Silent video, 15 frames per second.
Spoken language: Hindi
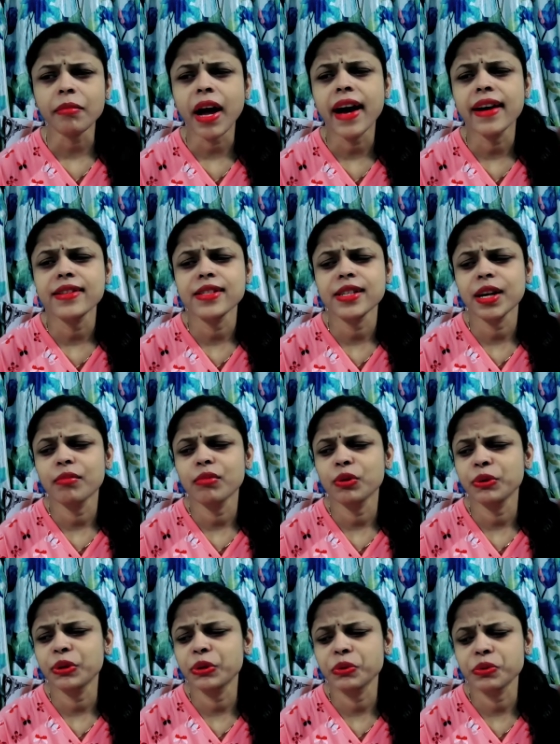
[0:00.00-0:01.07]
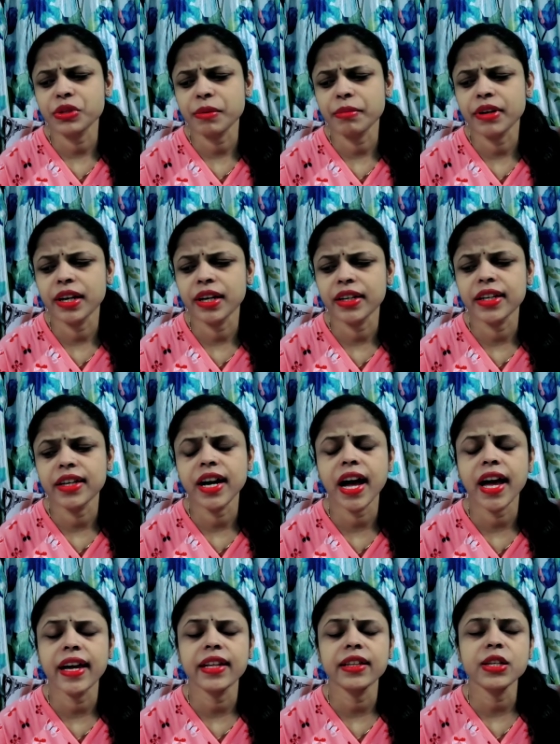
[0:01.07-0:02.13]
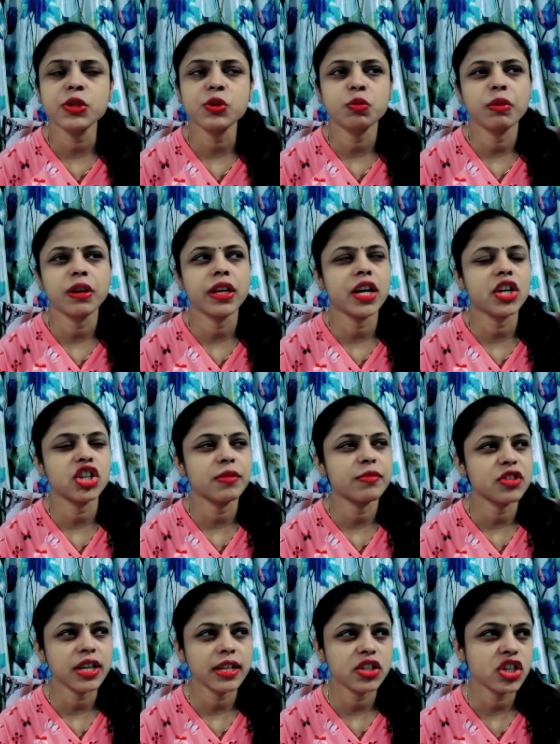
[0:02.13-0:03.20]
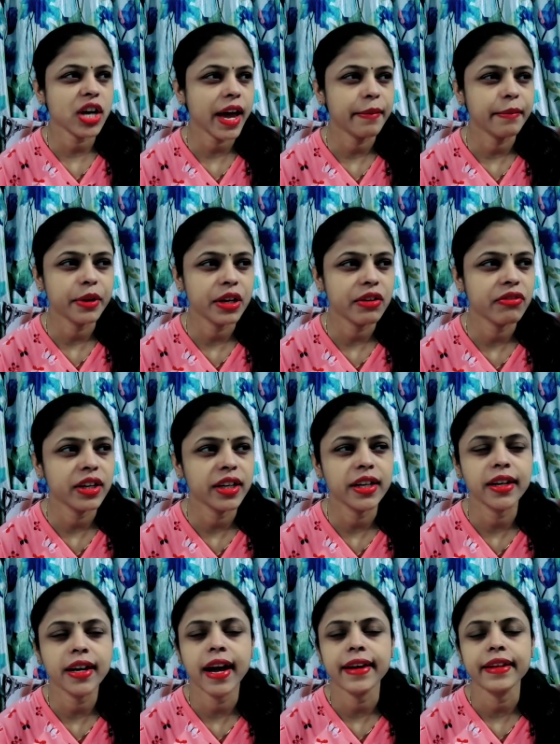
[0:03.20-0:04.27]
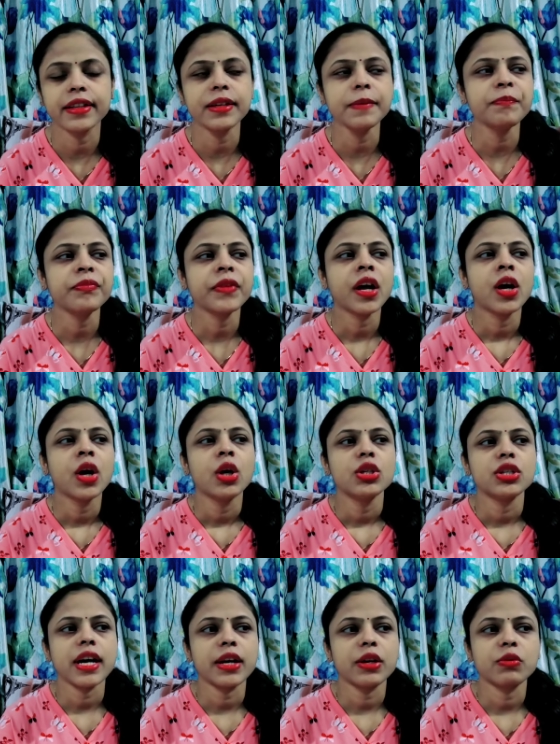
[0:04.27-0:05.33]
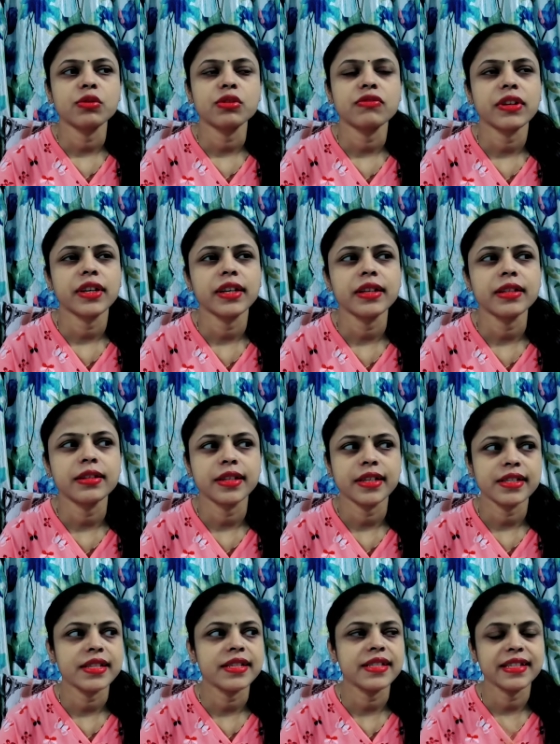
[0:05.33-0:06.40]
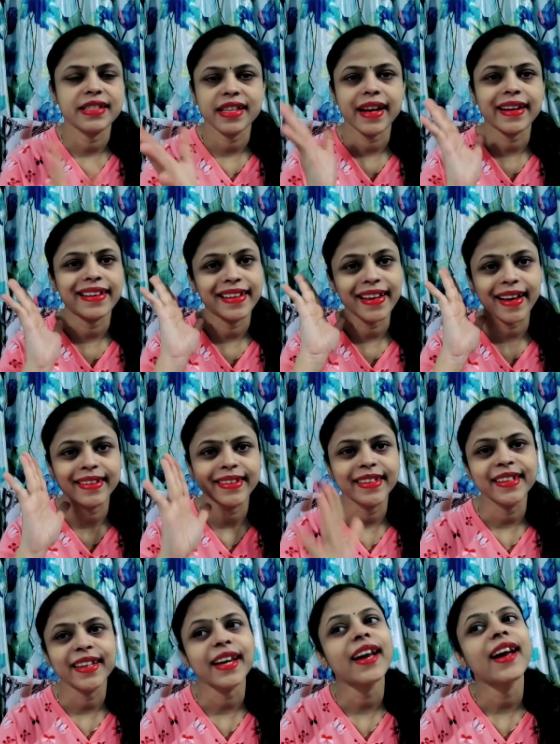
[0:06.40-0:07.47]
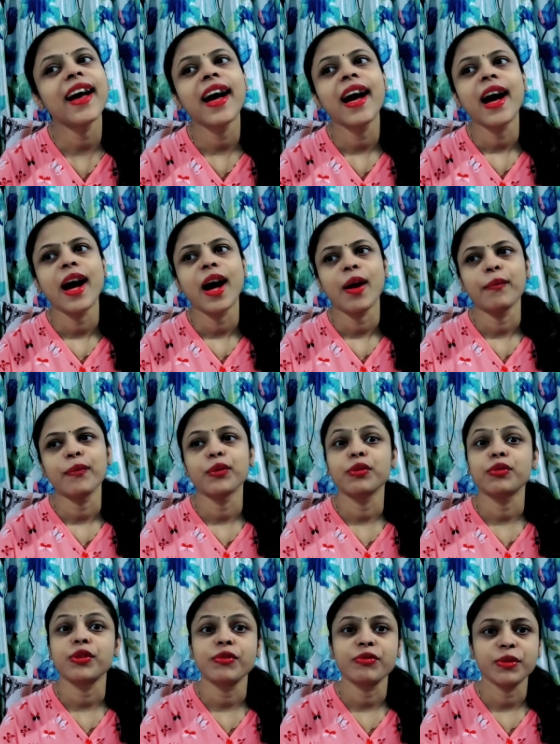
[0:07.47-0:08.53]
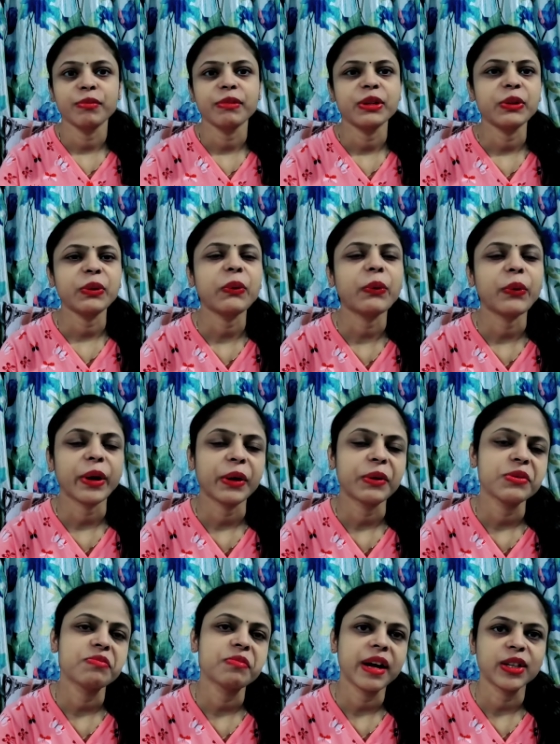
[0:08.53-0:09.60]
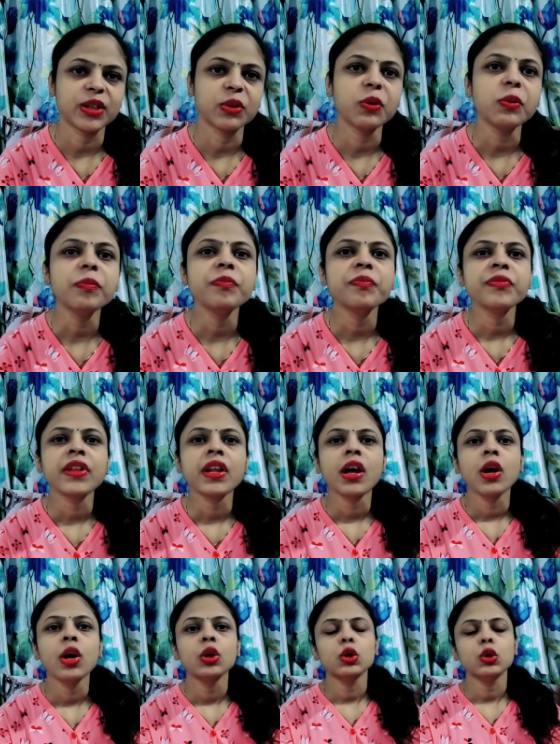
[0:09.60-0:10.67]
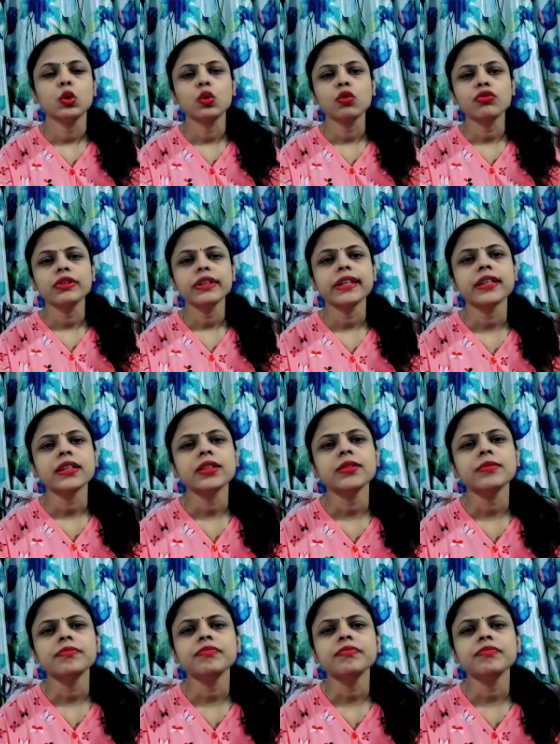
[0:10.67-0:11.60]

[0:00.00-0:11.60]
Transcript: बाहर से हम लोग ने डोसा बना के खाया था सुबह नाश्ते में शायद चाय ब्रेड वगैरह खाई थी चाय टोस्ट वगैरह इतना अच्छे से एग्जैक्टली याद नहीं है अभी तो फिफ्थ मंथ हो गए उस बात को तो फिर